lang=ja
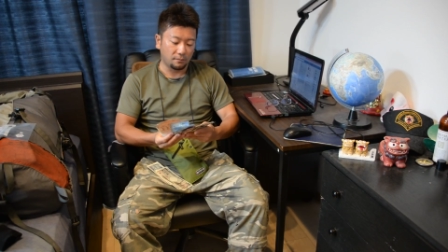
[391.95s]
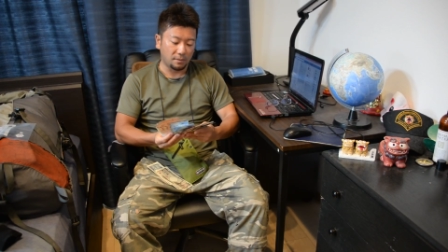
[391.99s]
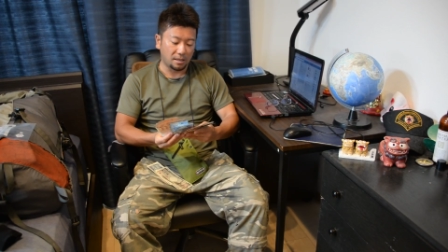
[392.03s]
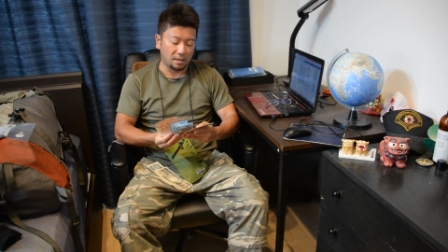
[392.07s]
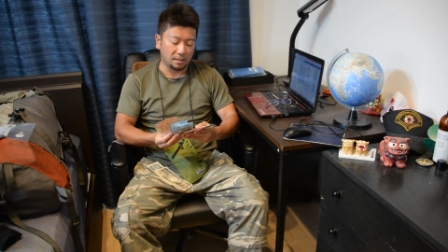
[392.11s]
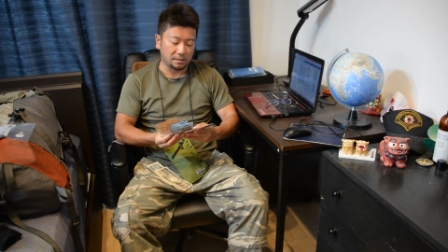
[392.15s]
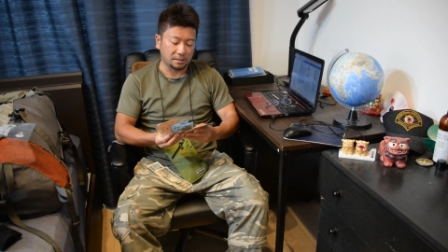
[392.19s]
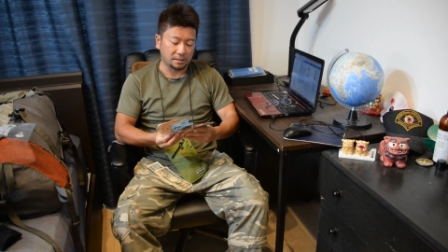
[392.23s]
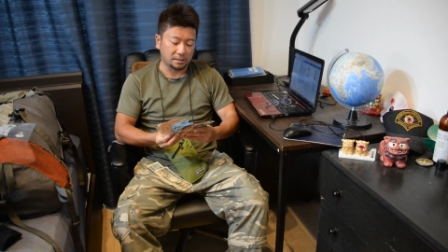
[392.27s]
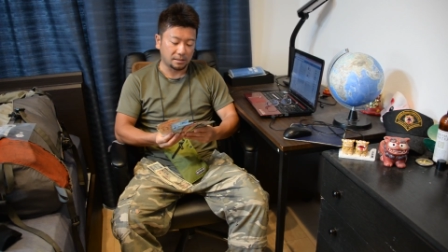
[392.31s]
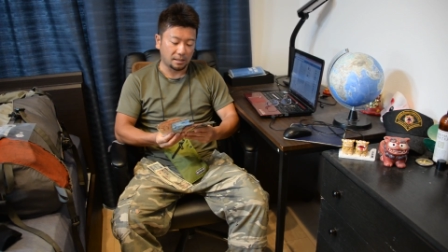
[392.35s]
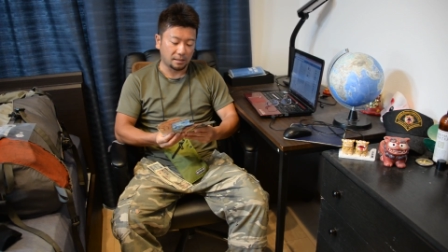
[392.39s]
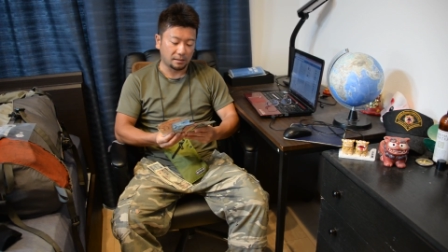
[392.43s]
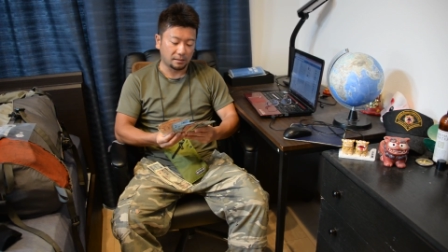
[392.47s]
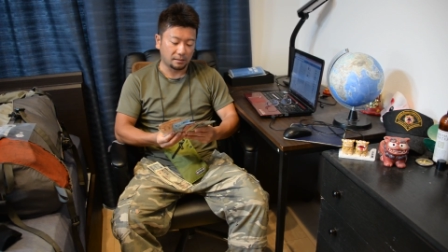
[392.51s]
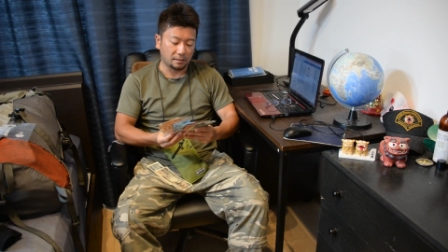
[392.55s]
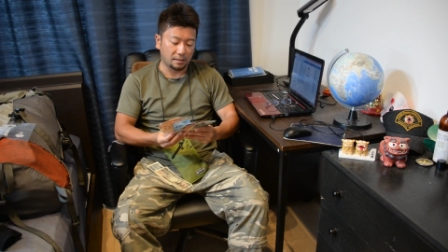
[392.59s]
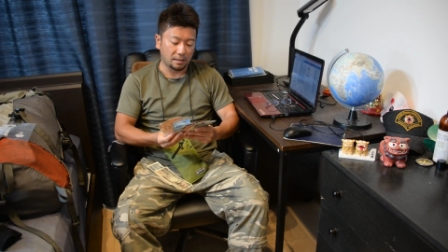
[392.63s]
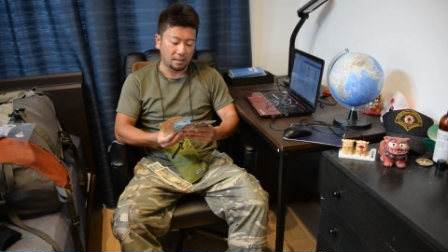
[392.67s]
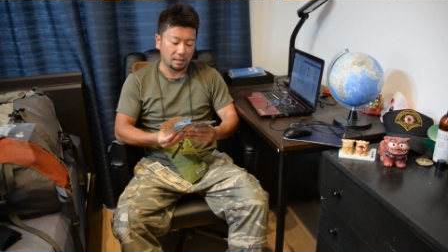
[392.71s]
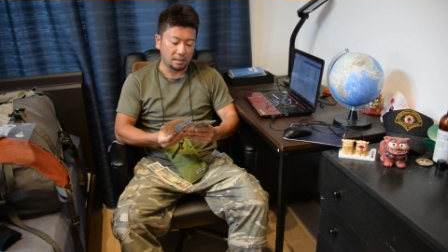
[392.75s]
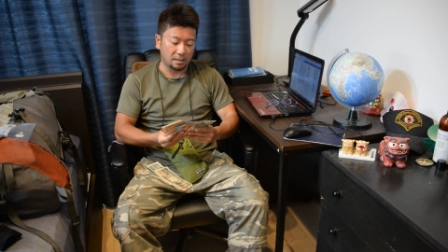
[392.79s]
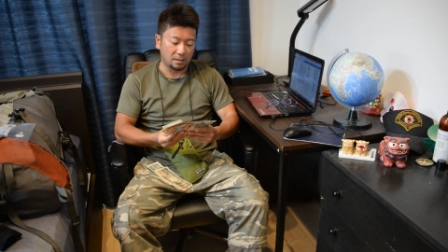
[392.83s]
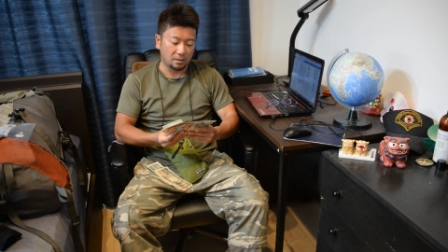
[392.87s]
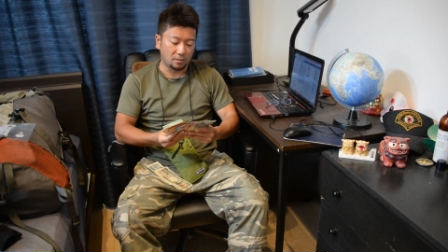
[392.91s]
まあ使っ
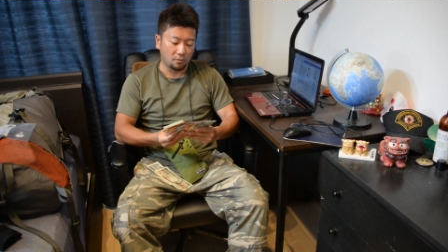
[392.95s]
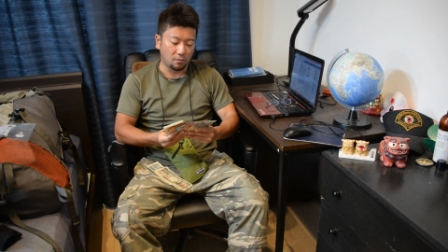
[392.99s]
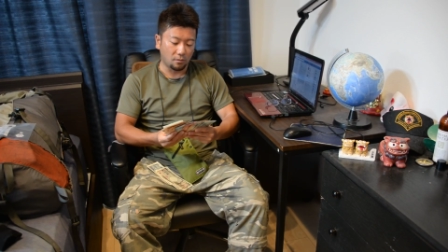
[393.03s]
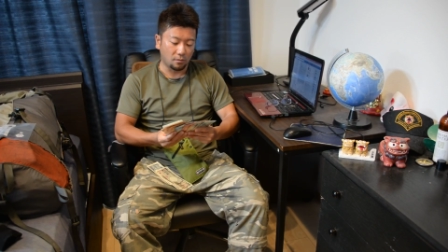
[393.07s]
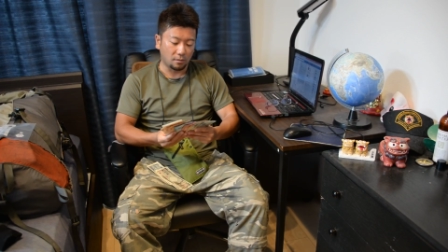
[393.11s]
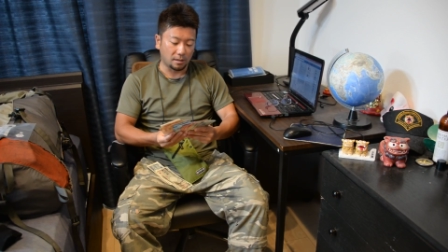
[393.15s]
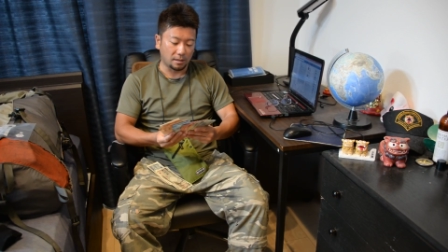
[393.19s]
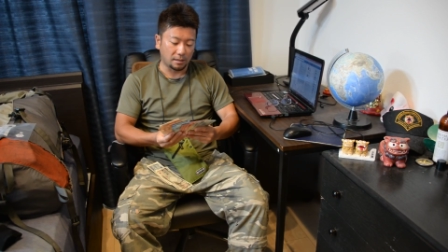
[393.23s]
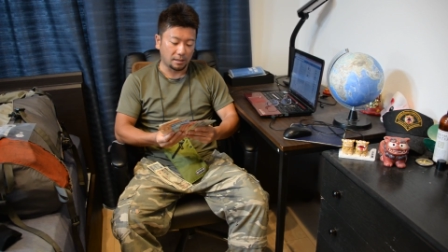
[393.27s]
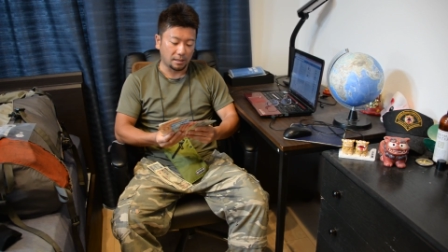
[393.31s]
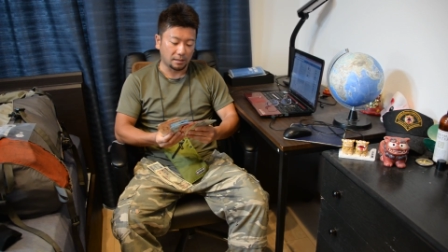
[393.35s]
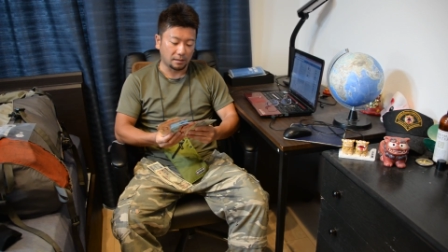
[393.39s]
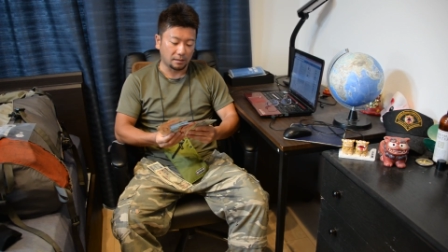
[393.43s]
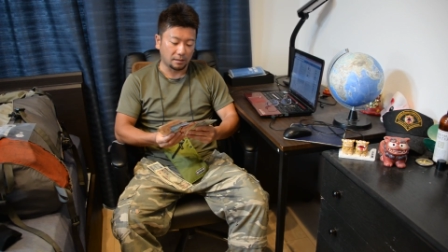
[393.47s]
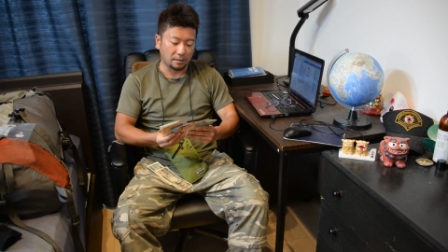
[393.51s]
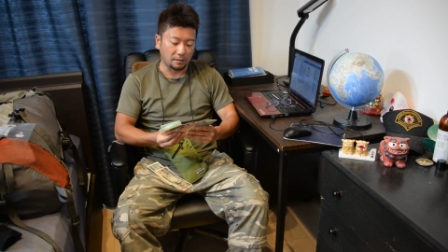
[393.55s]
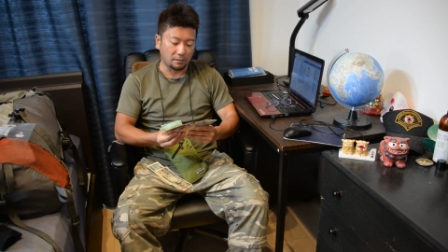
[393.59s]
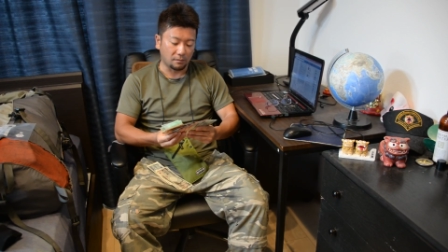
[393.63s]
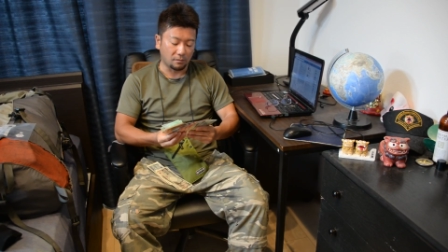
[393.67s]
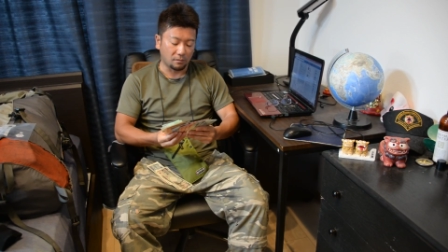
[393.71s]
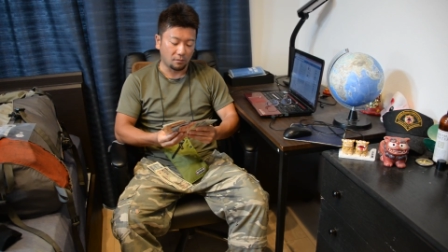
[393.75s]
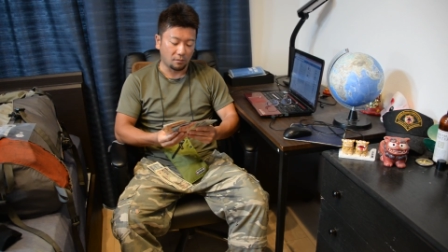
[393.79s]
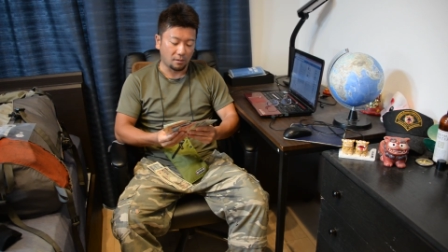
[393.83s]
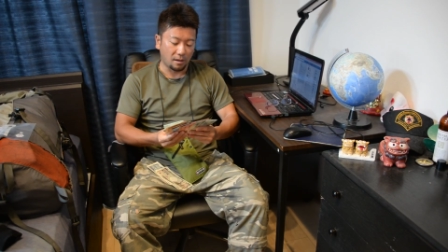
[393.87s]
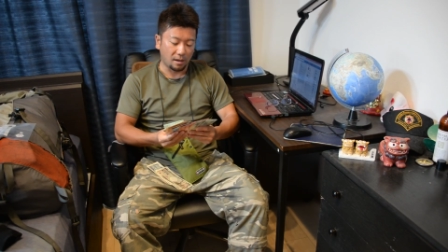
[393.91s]
ていこうかなってい
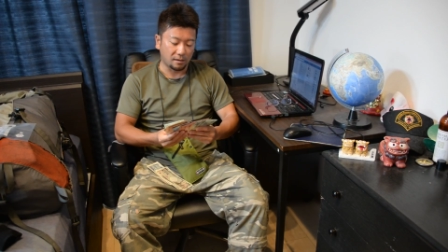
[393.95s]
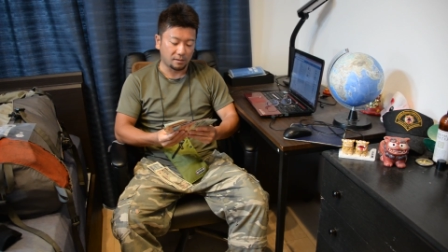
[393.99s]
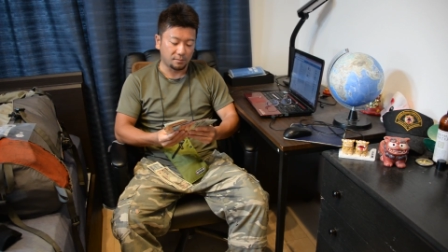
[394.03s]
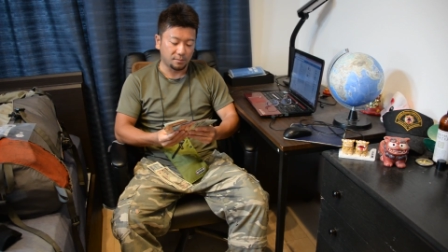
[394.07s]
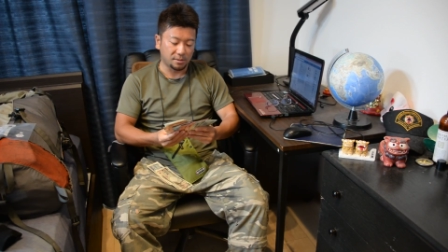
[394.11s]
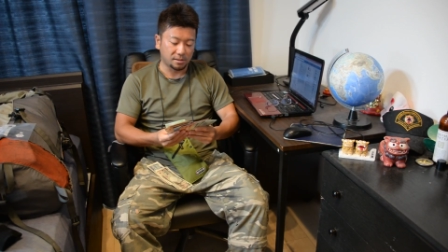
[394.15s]
うそういう博